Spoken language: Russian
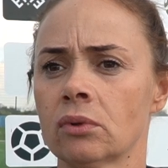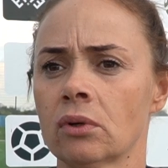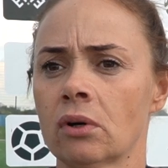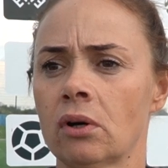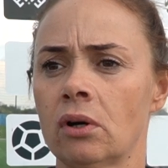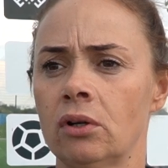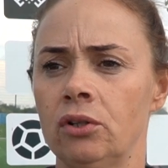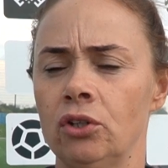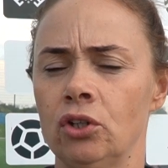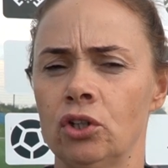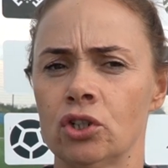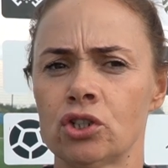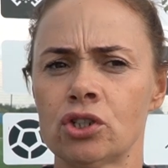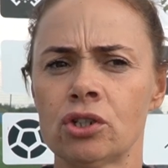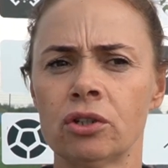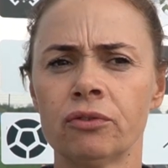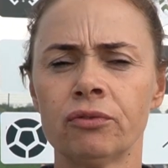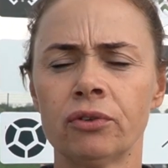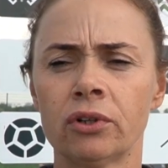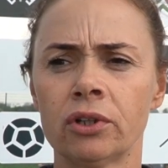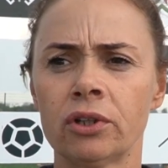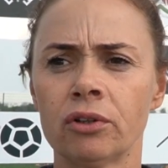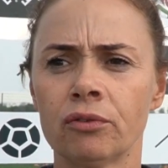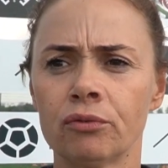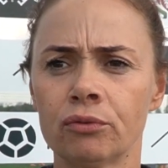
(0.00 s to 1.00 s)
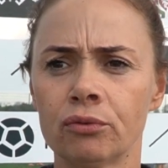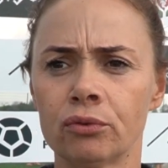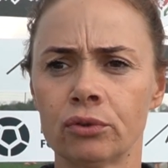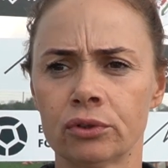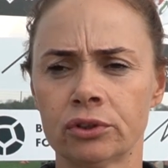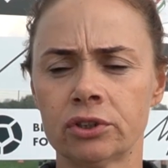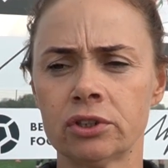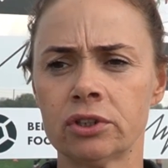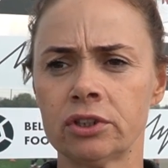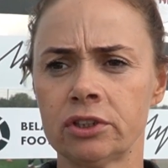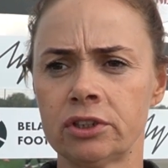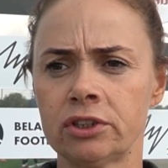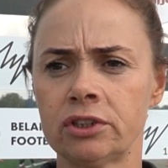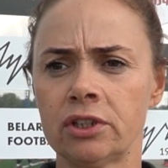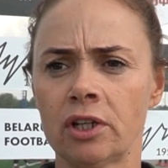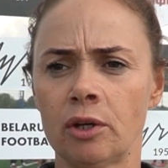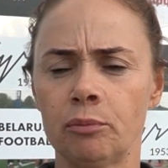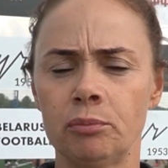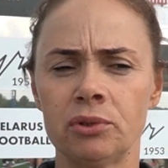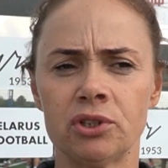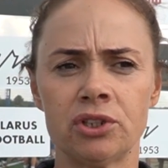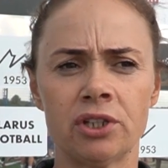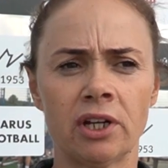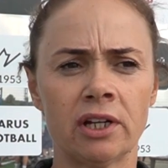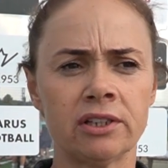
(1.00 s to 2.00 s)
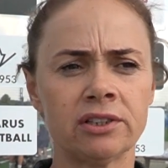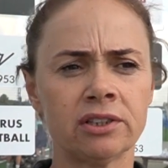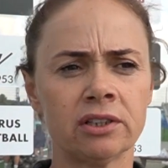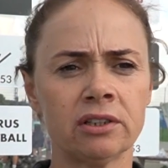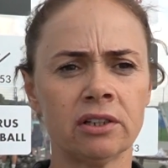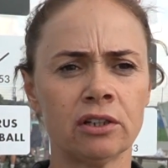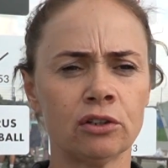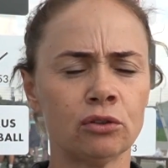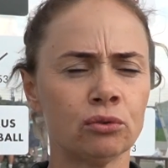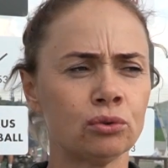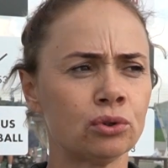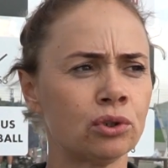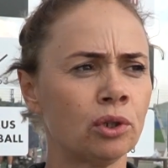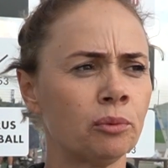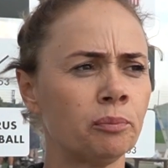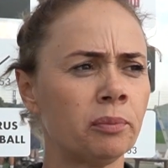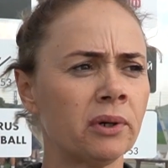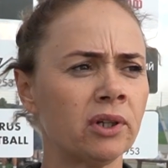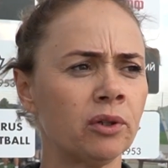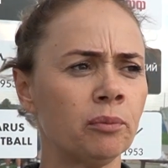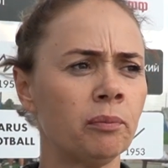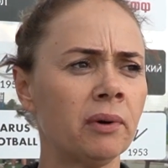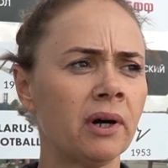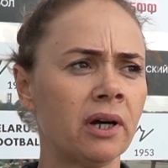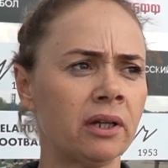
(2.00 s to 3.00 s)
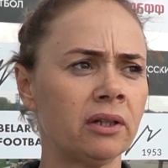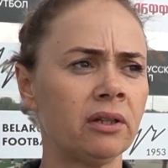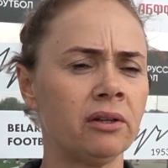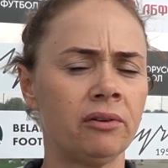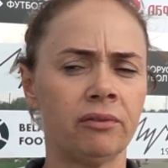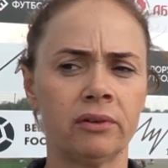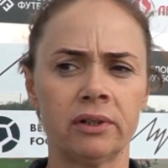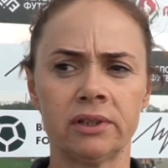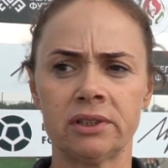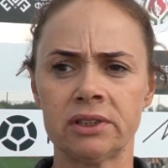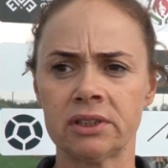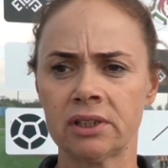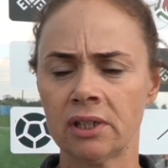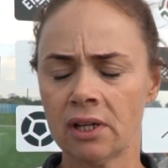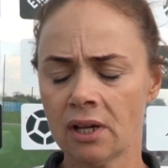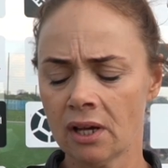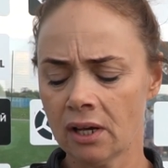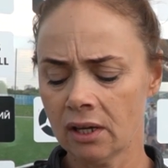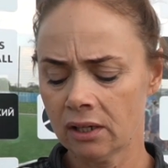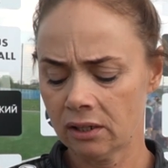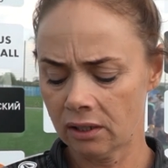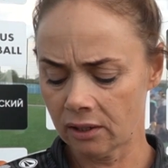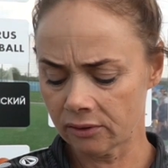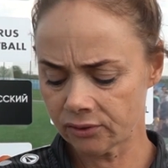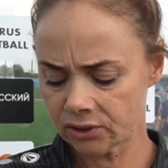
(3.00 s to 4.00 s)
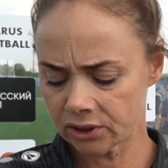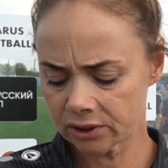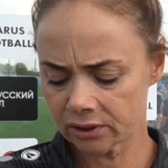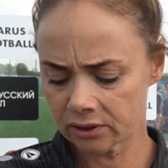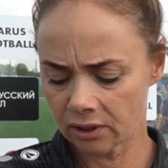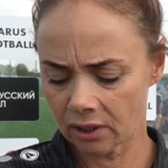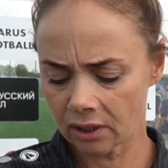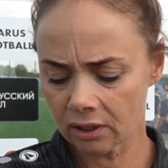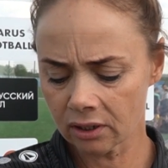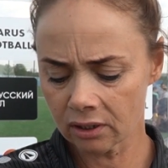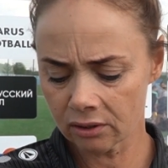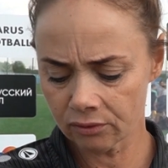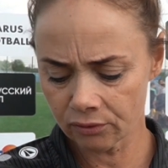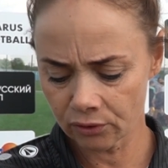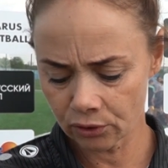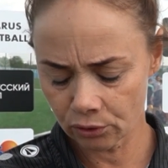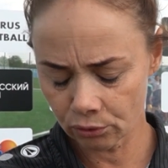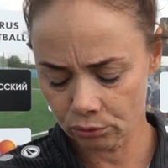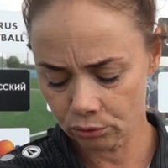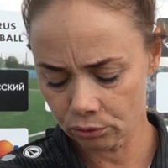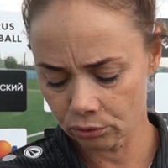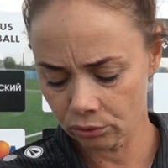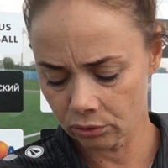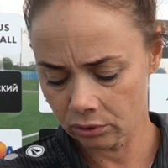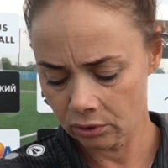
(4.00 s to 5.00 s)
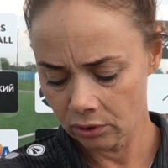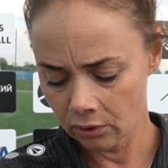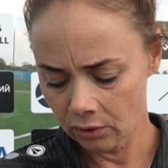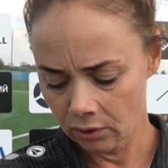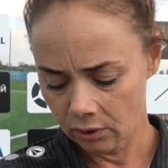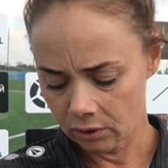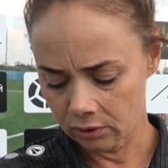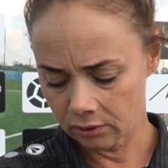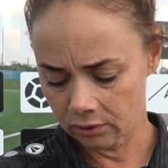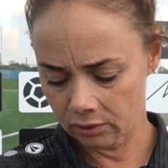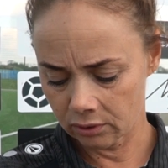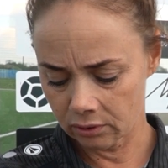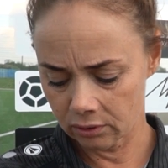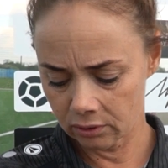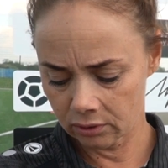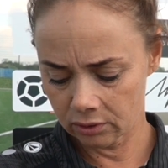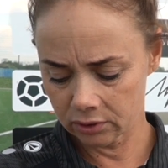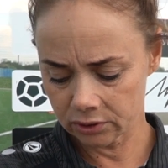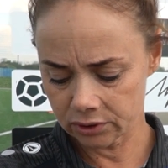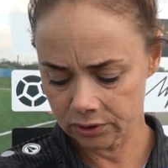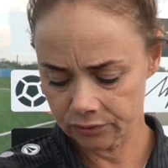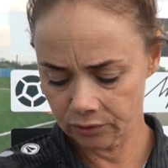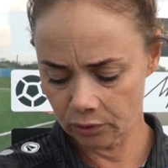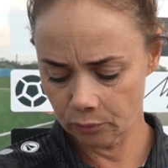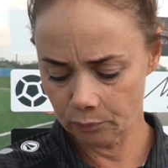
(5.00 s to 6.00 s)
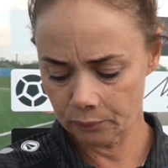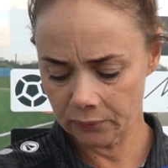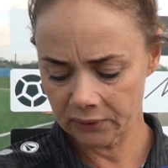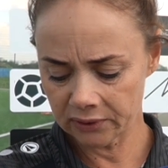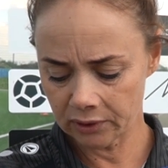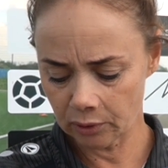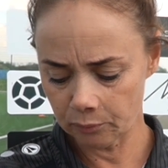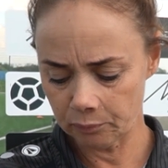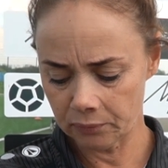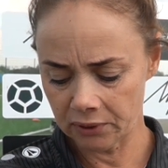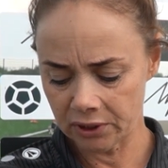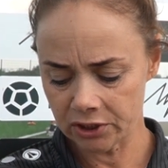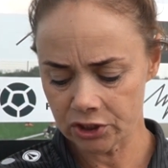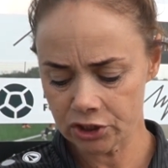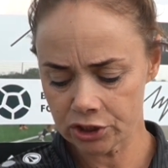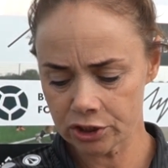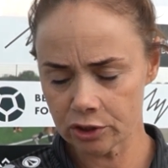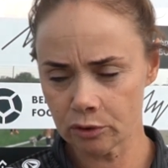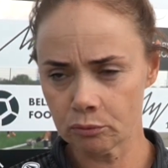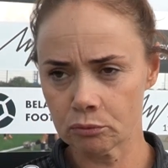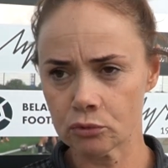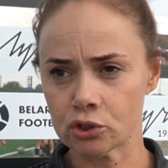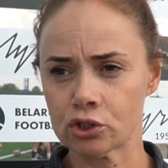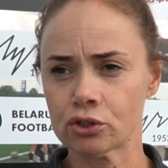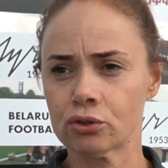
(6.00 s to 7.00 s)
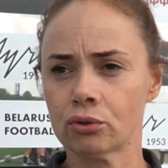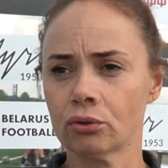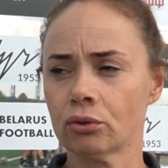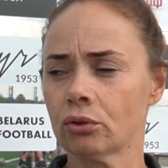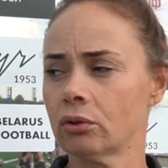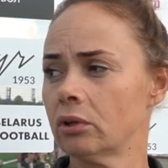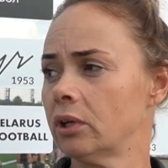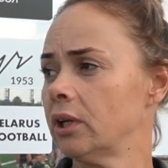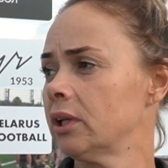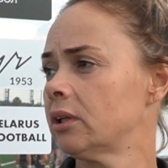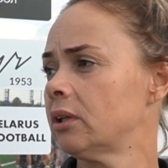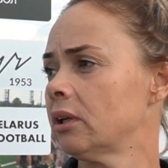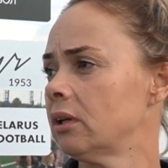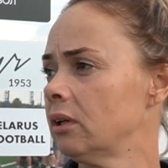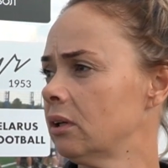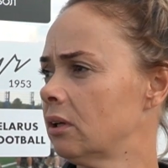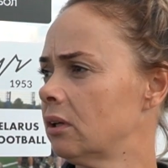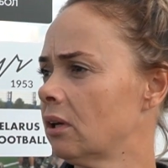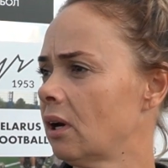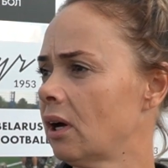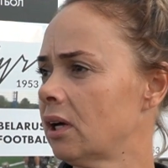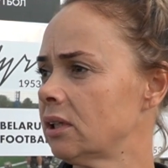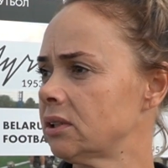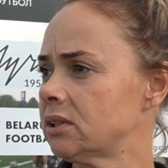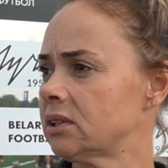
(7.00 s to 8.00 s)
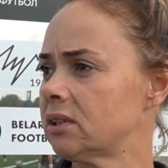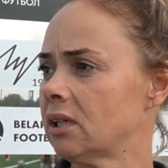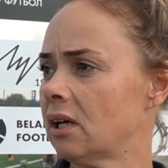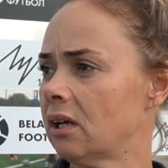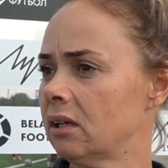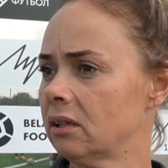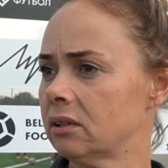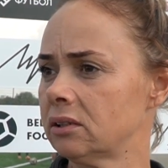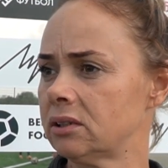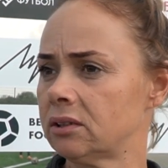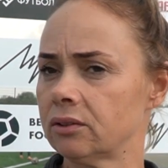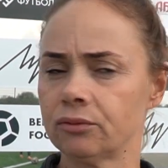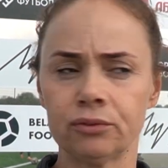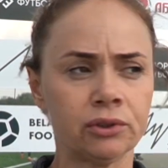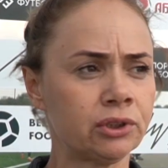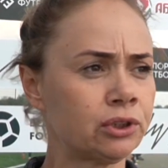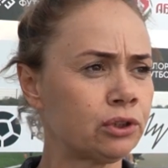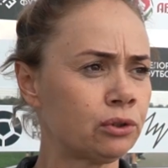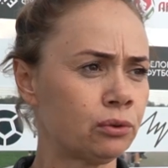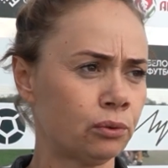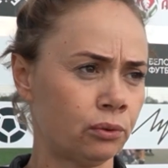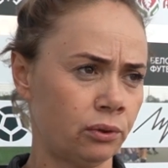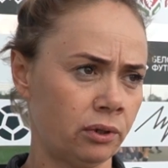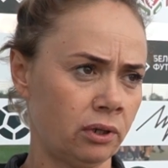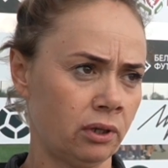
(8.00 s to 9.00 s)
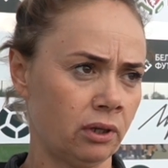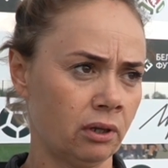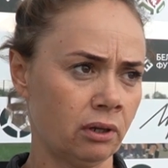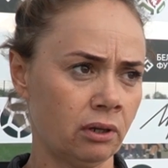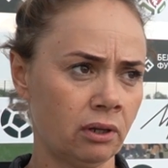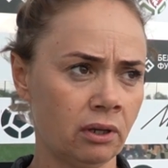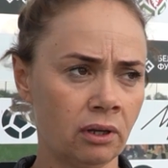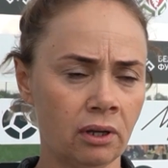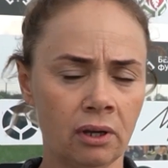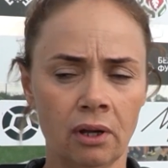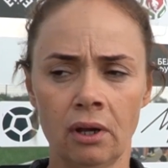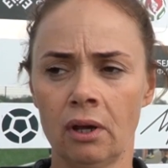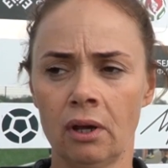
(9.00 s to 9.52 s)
Конечно, в этом возрасте обязательно нужно подбадривать. Я всегда говорю э, своим подопечным, что эта игра осталась в истории.